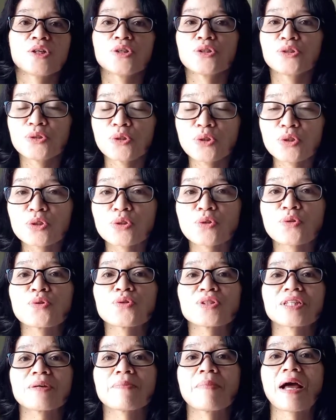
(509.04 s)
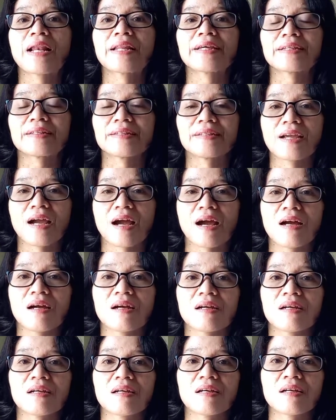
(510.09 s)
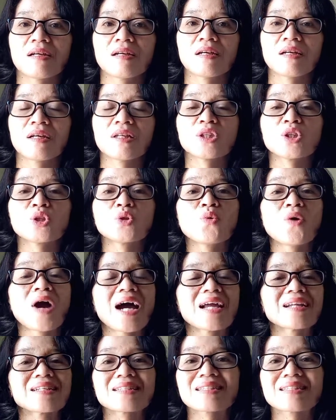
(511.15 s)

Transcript: Justru sebaliknya, Tuhan